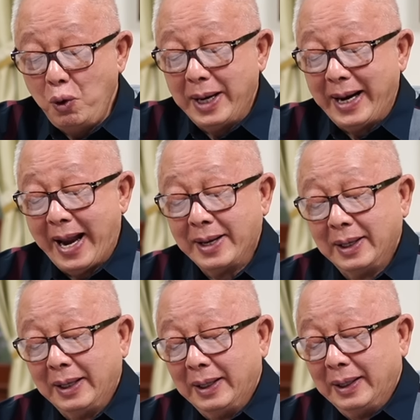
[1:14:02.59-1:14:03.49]
พูดเลยไง
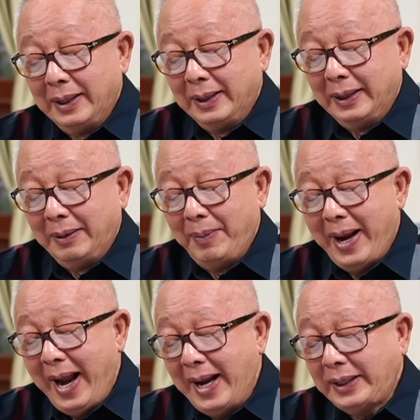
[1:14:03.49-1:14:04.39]

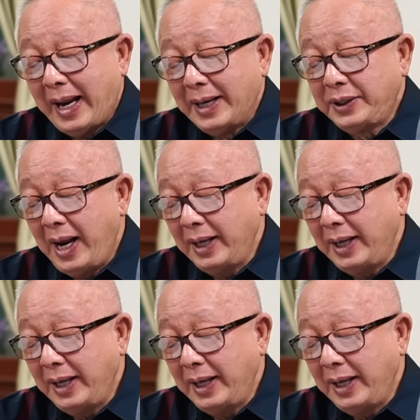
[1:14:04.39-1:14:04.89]
แม้แต่ชา